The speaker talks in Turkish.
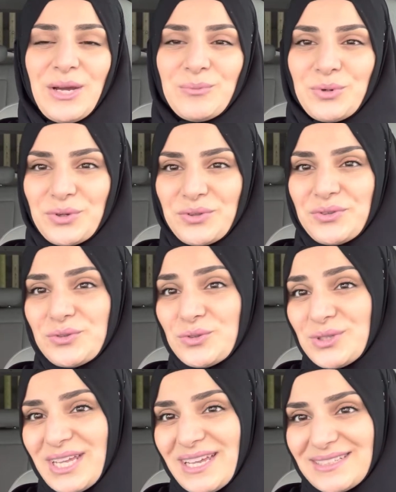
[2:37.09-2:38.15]
Bugün
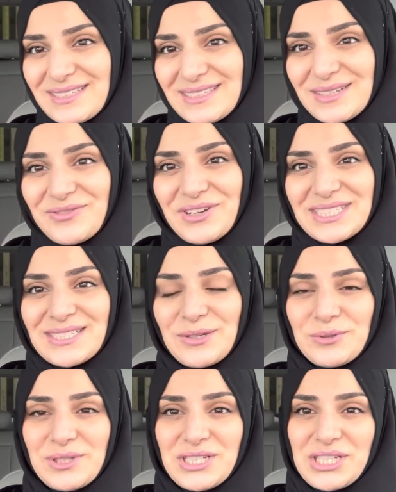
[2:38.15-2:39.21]
dün de dedik fazla
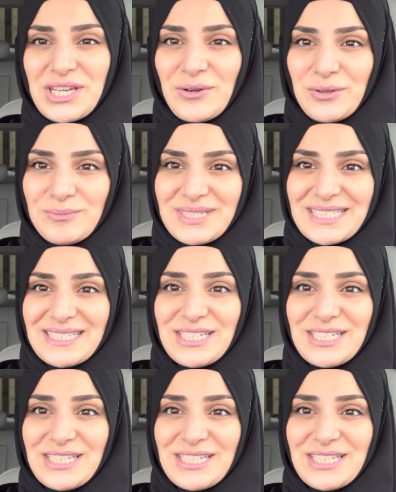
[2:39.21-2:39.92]
ona şey olmasın.